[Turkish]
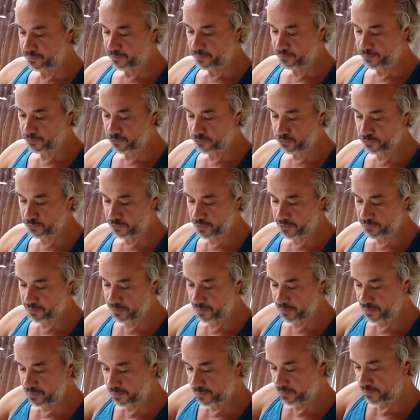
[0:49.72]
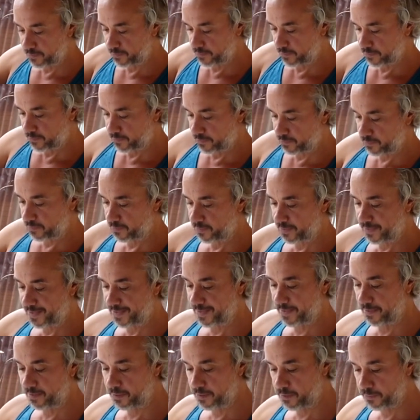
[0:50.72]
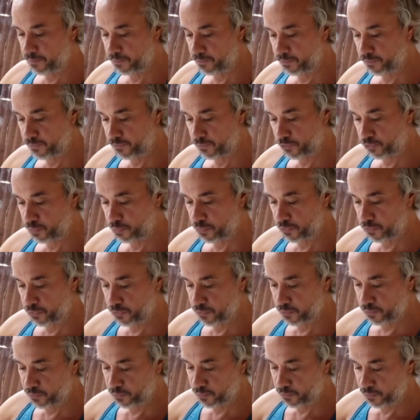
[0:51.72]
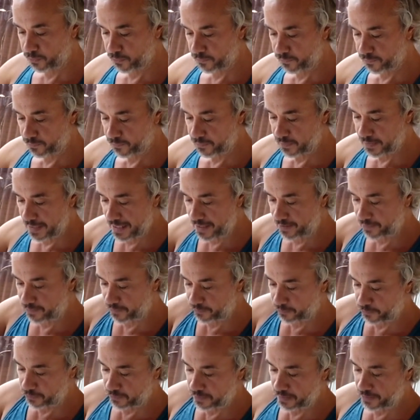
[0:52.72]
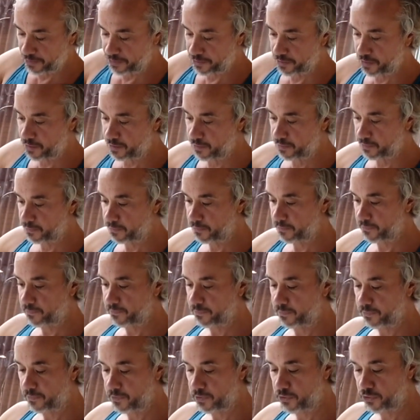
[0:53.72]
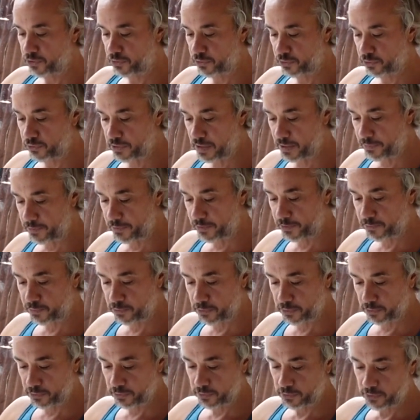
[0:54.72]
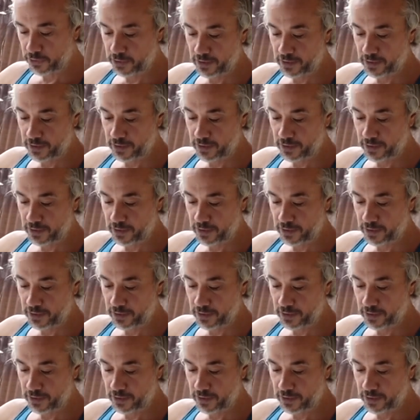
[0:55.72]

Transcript: Bütün evi sildim, süpürdüm. Tertemiz her şey. Çok güzel bir his bu.